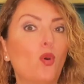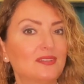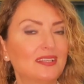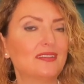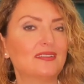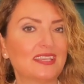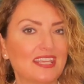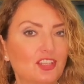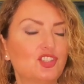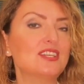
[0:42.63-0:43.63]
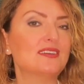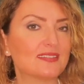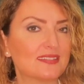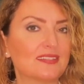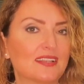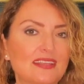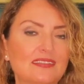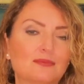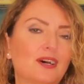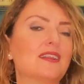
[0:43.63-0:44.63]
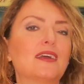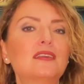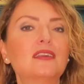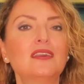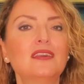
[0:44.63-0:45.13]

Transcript: ortalarında ikinci yarısından itibaren